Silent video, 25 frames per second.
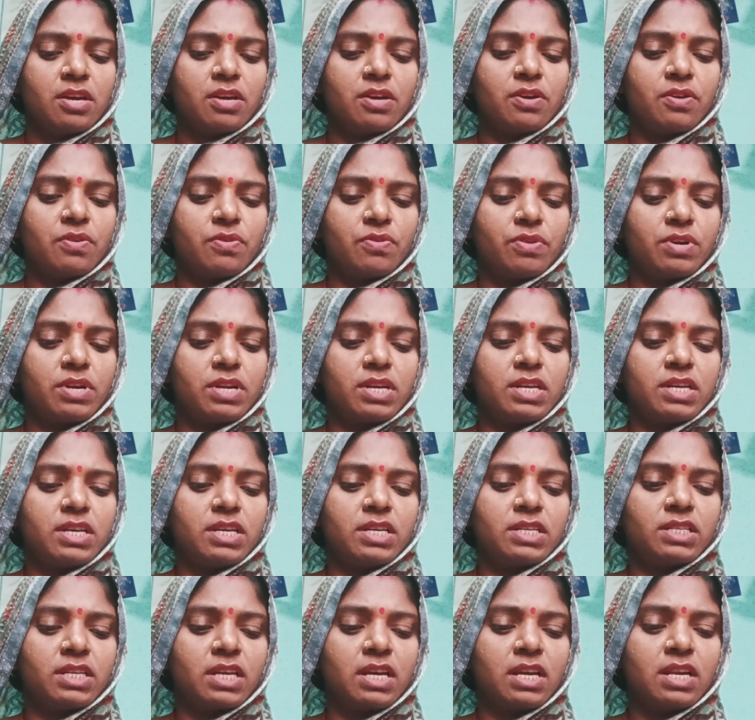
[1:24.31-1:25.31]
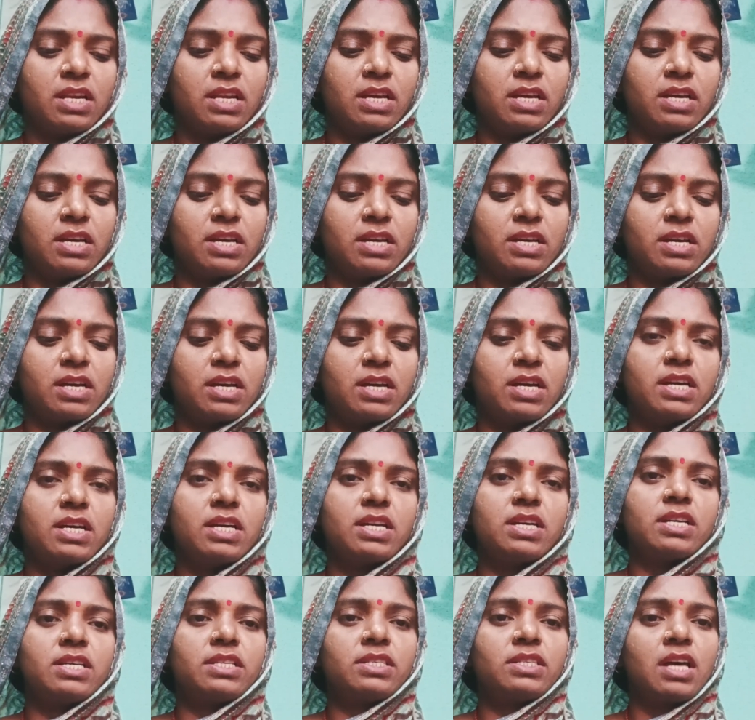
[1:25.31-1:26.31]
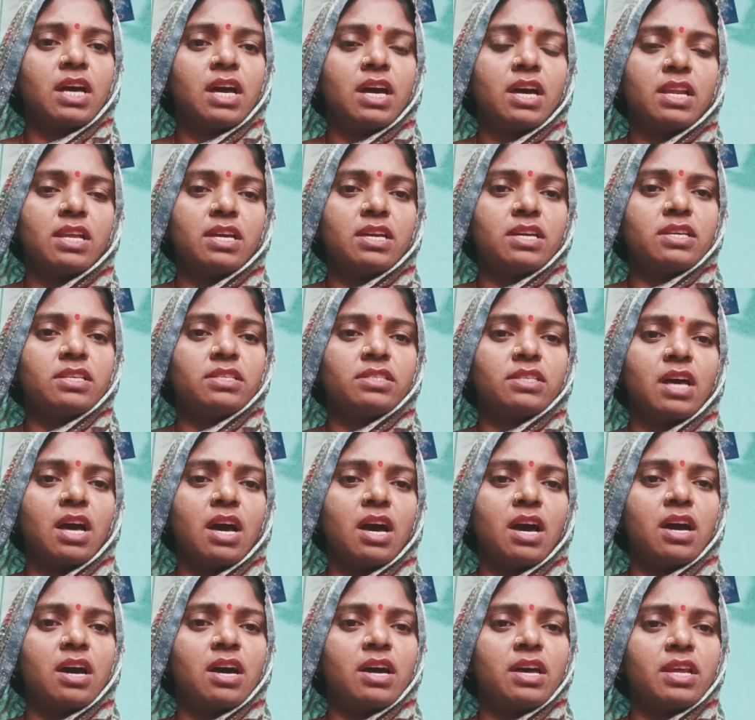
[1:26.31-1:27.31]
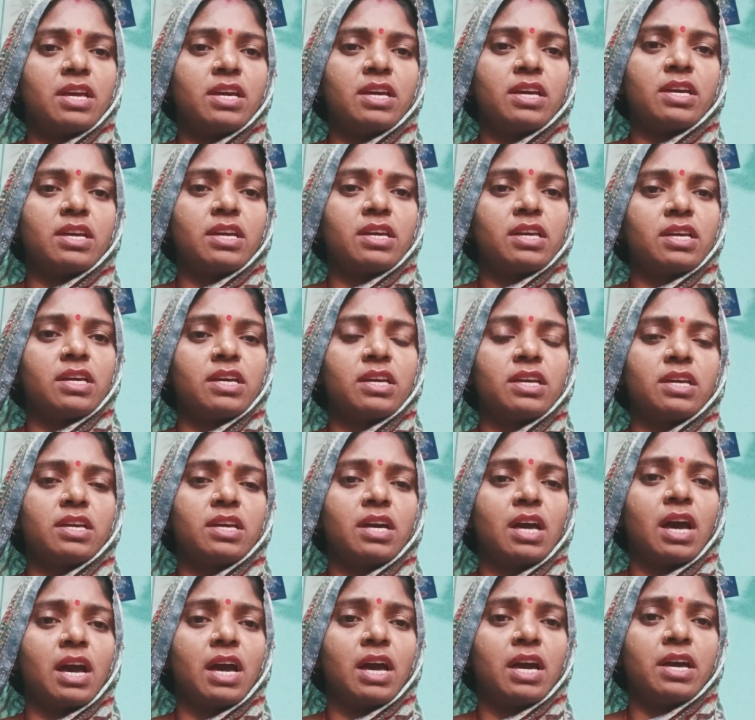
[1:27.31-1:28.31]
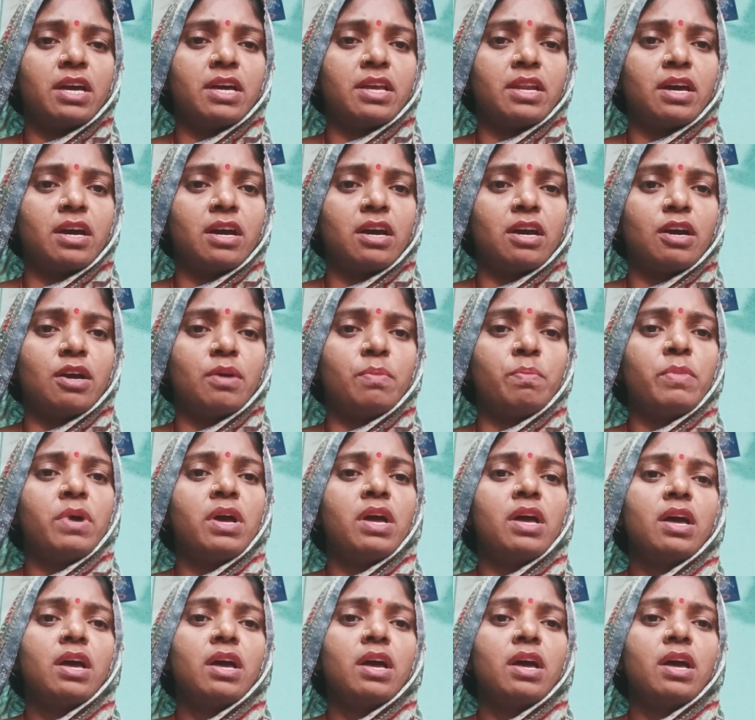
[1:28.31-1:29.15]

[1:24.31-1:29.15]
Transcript: रोटी जल गई सारे सारे की है राम